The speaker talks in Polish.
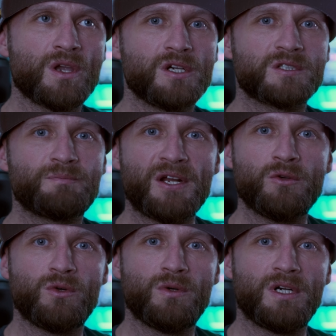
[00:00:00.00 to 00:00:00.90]

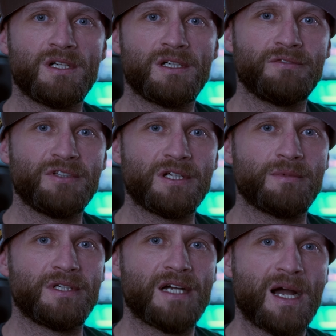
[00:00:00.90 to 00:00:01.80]
sprayu e,
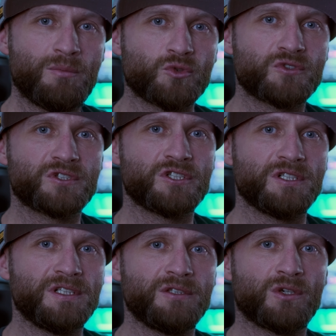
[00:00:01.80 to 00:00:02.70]
firmy Abus,
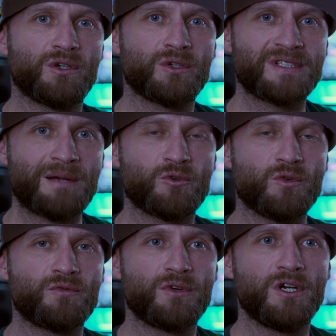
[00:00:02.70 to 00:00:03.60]
czyli do
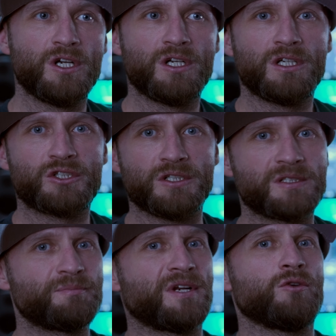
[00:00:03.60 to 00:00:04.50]
zamków czyli
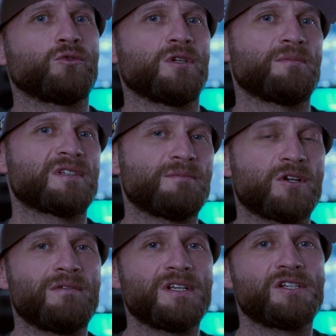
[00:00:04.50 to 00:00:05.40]
sprayu, który ma
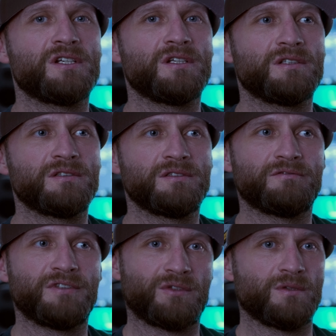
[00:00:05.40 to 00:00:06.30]
smarować i
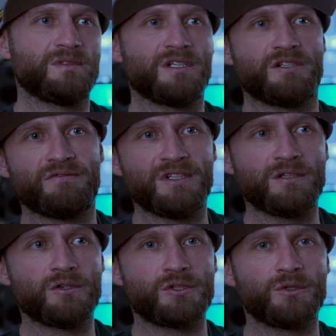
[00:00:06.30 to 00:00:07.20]
wytrącać
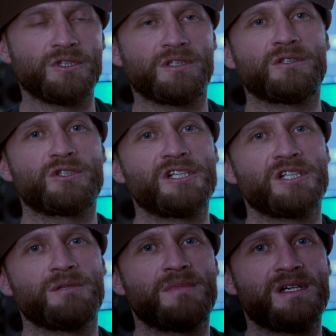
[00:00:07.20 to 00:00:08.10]
wilgoć, no i
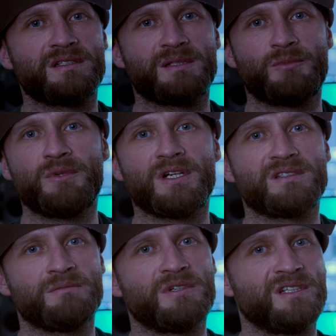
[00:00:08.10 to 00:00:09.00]
jednocześnie ma
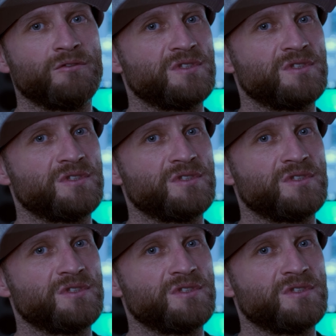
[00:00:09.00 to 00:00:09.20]
zapobiegać zamarzaniu